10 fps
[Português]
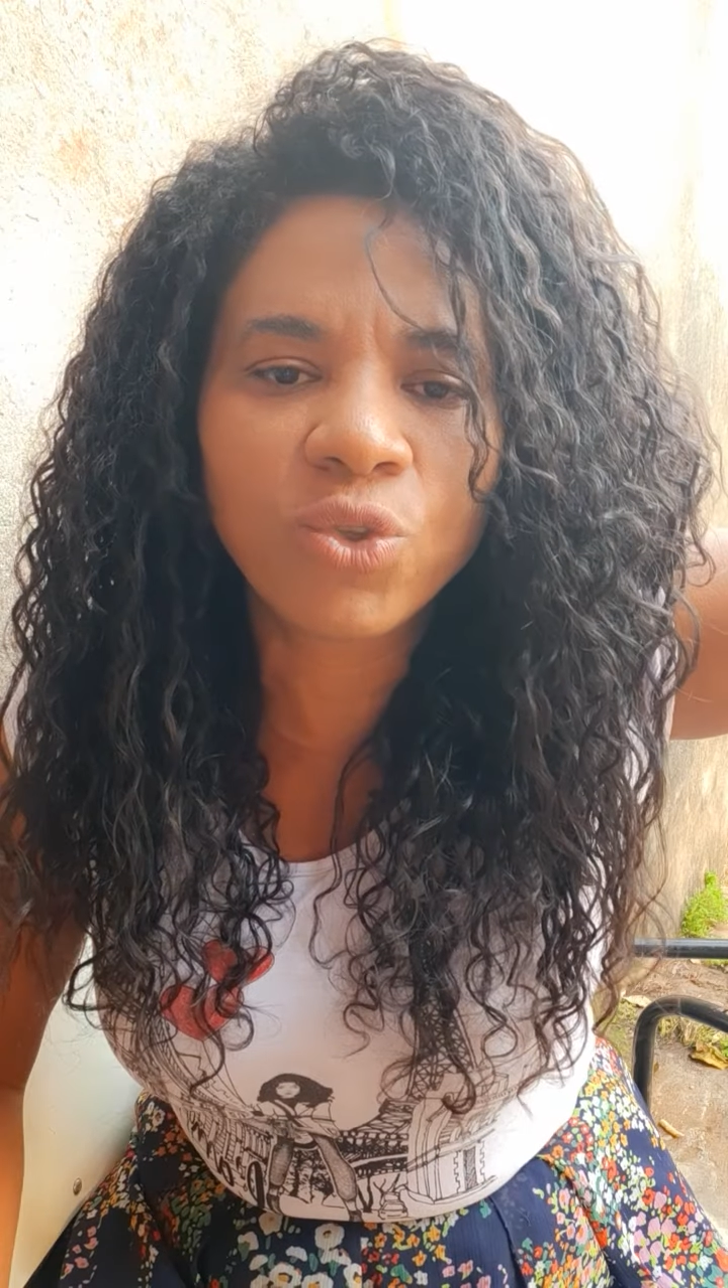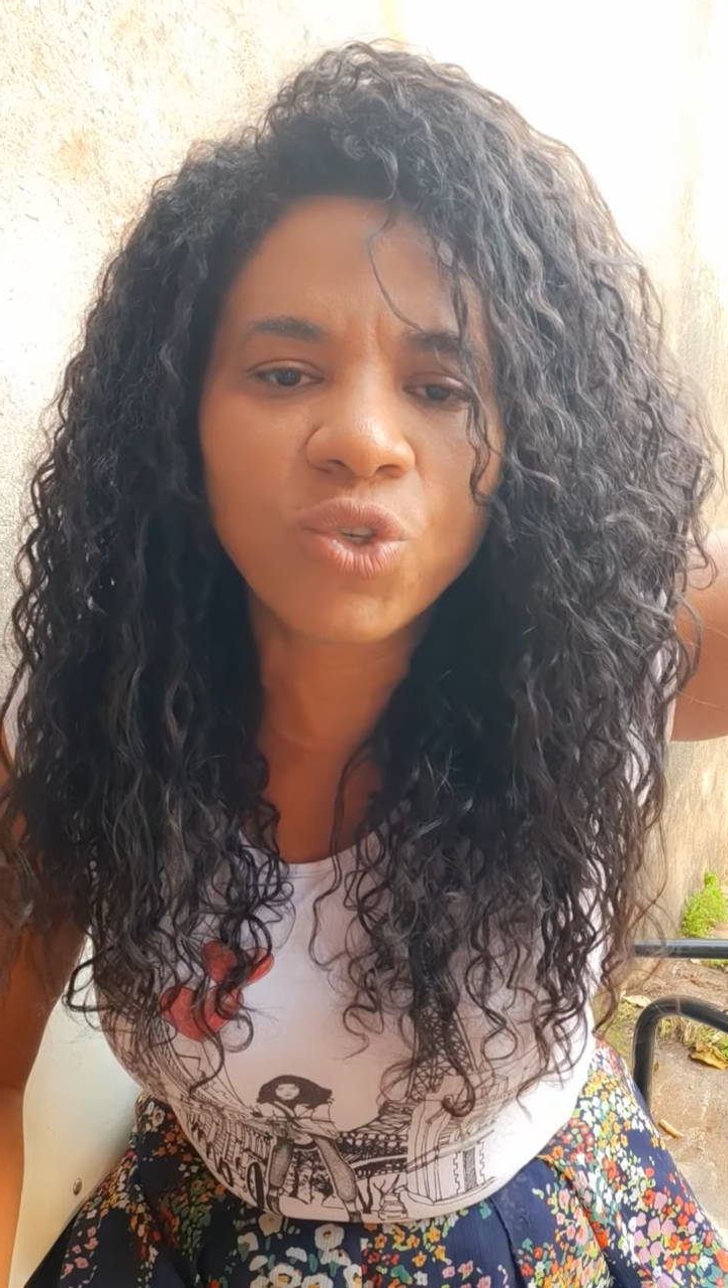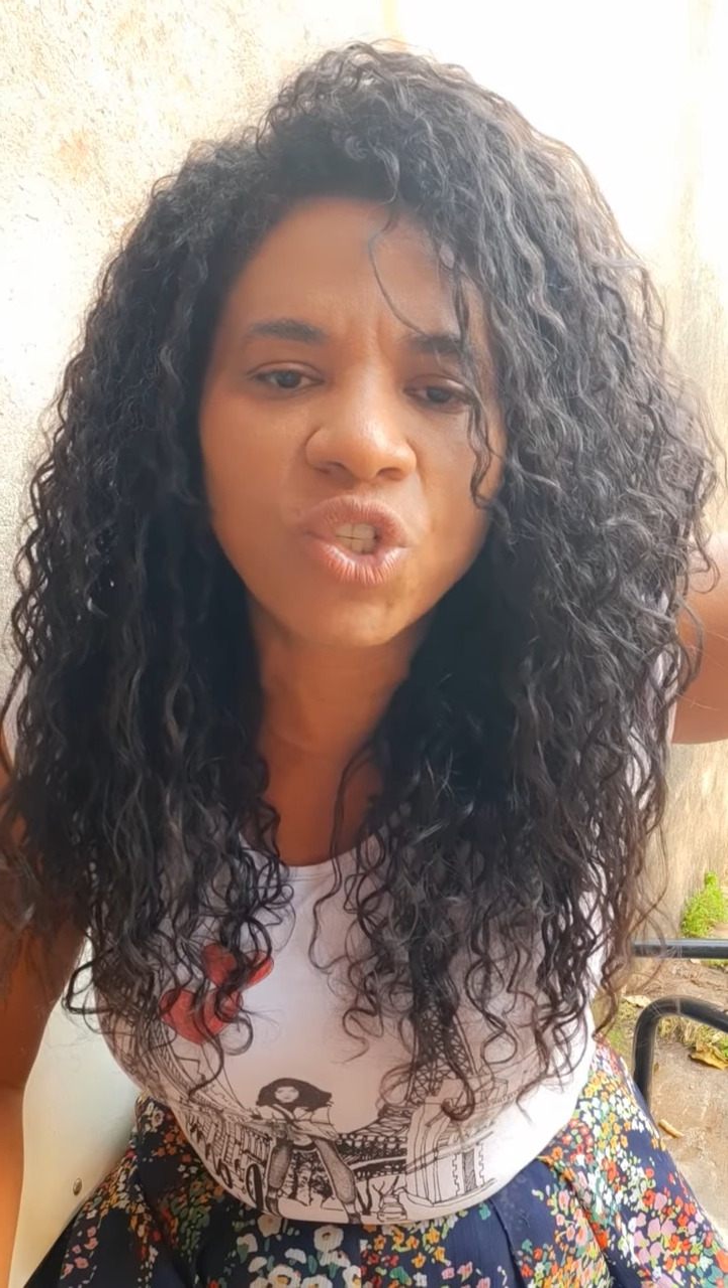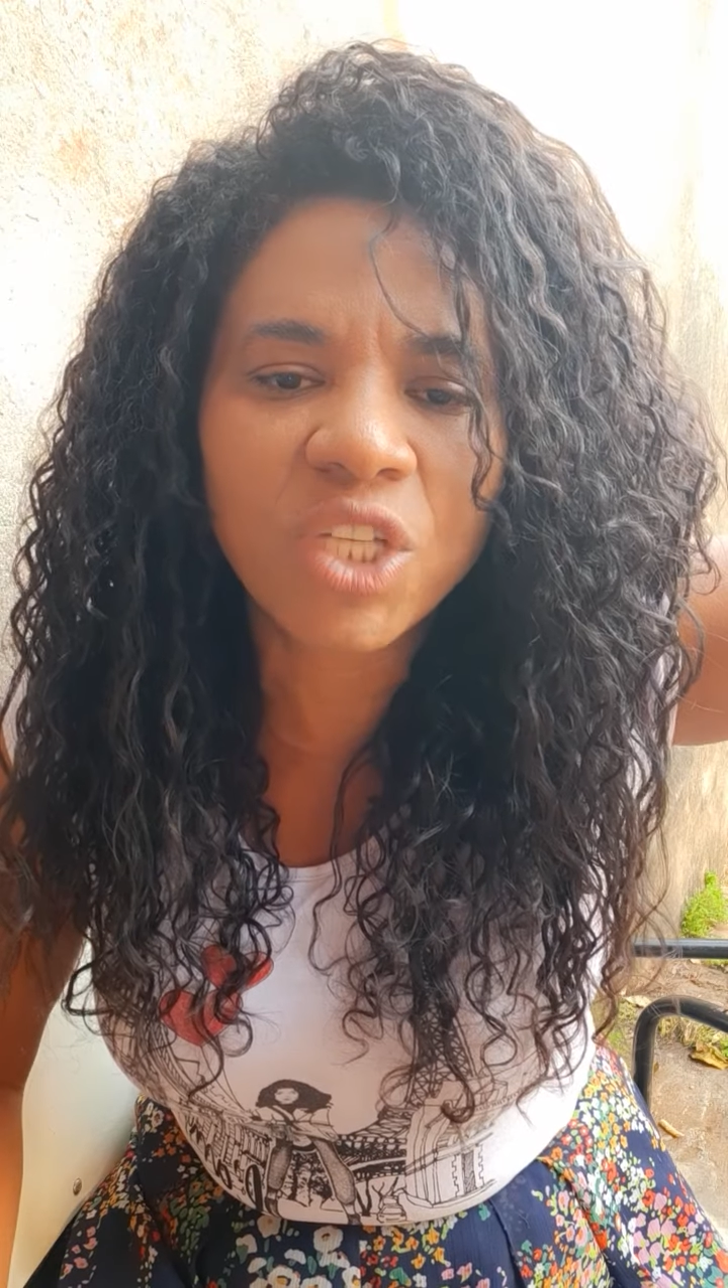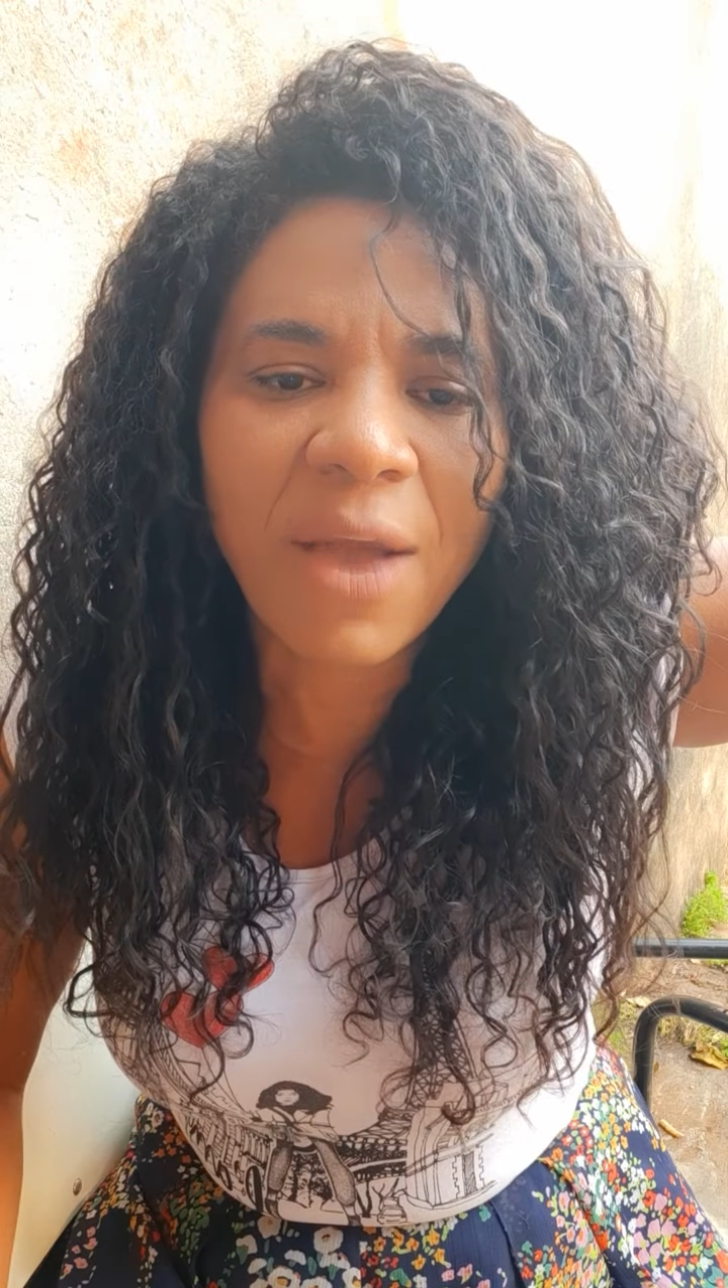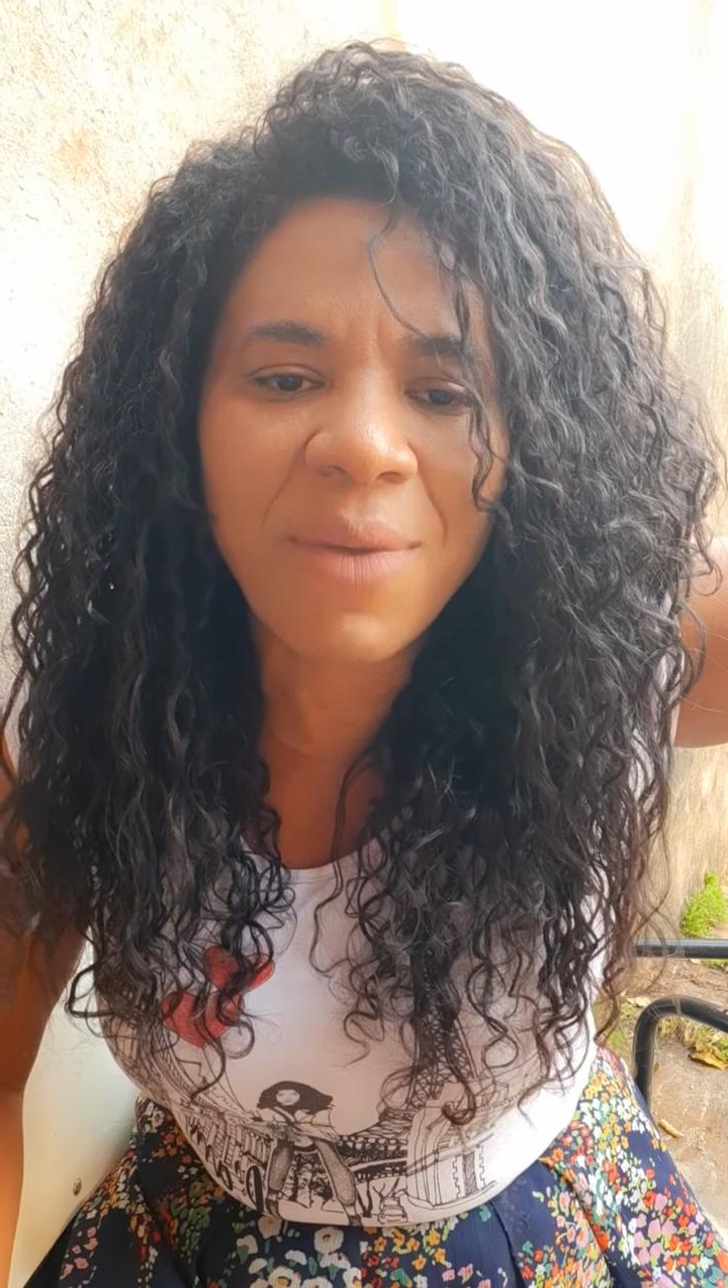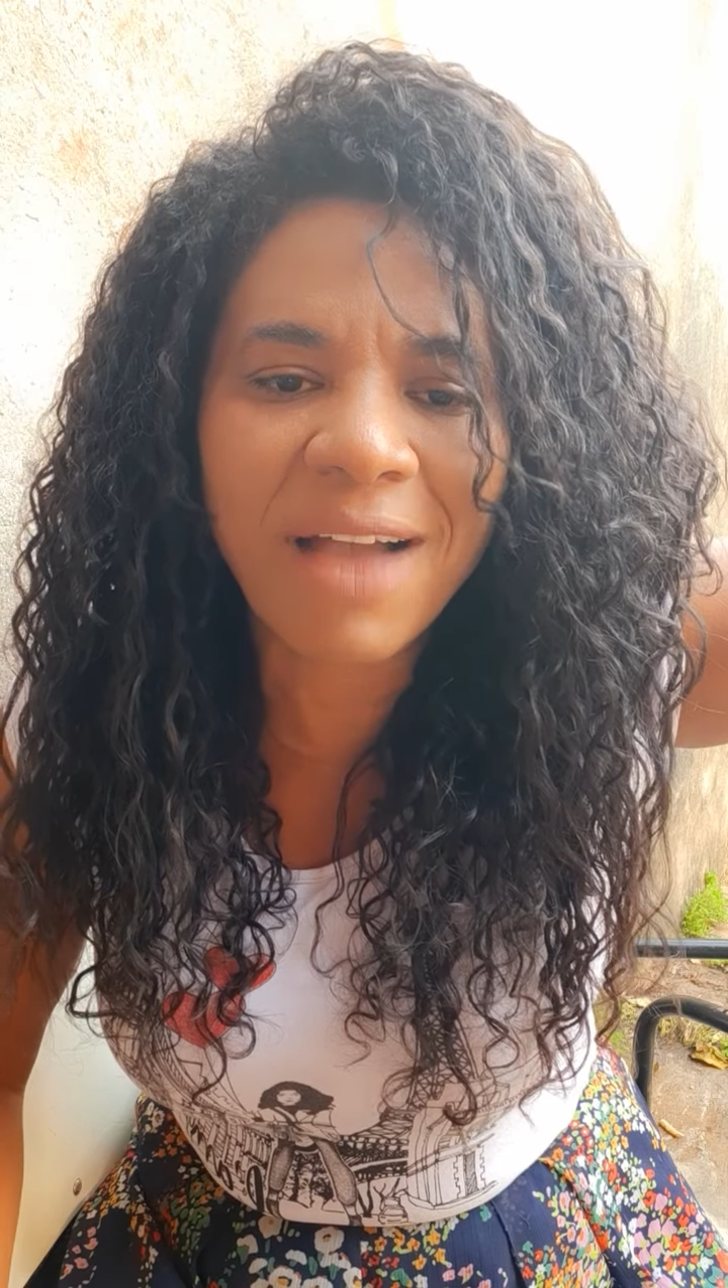do céu